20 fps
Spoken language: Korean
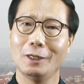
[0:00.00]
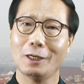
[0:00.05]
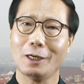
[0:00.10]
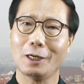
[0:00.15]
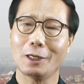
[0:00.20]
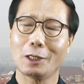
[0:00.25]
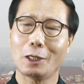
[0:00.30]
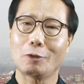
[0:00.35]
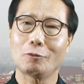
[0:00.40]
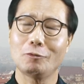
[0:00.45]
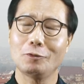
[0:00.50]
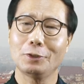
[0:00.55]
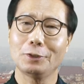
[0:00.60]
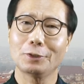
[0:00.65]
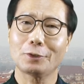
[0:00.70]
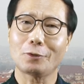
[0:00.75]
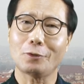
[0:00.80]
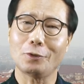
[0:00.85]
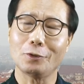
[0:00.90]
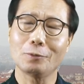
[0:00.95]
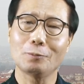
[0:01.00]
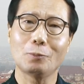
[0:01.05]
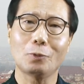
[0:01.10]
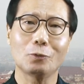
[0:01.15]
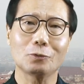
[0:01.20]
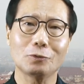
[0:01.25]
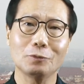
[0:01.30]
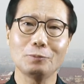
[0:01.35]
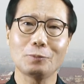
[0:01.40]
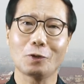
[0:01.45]
한 해의 훈련이 거의
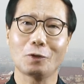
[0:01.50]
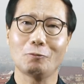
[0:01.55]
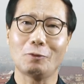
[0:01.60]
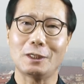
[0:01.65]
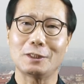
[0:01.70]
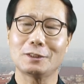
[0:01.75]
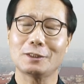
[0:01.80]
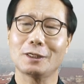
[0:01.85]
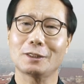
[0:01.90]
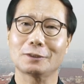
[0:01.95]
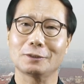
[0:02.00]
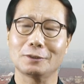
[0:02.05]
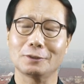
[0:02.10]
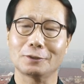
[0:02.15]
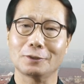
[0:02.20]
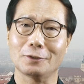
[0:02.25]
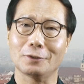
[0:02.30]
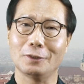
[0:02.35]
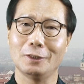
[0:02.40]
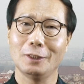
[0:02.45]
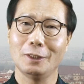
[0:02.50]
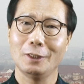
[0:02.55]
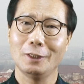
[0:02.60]
모든 병을 완치하거든요.